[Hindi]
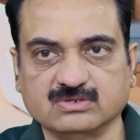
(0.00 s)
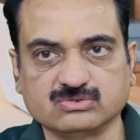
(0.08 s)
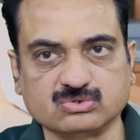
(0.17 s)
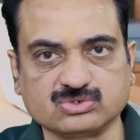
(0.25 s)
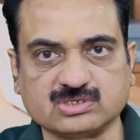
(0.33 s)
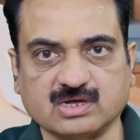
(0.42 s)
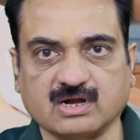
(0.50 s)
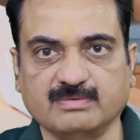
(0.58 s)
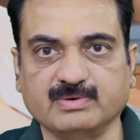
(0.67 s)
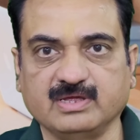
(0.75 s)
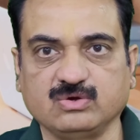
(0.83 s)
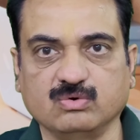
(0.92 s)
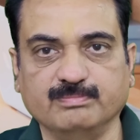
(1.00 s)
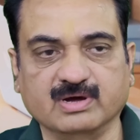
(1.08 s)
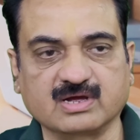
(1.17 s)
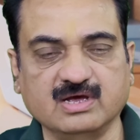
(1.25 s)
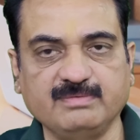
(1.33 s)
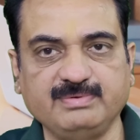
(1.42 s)
तो सतारह मई को
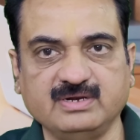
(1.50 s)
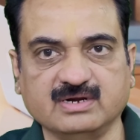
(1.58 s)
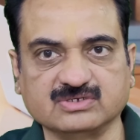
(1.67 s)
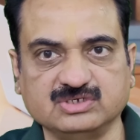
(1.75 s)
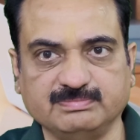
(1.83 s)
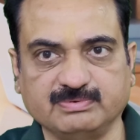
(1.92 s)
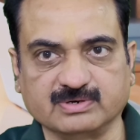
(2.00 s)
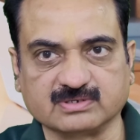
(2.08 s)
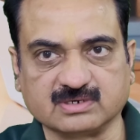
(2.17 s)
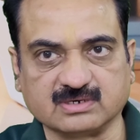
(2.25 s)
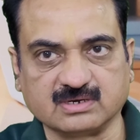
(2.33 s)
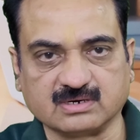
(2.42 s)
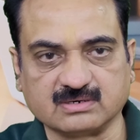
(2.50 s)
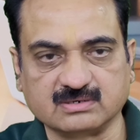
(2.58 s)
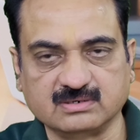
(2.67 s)
मंगल भी राशि परिवर्तन कर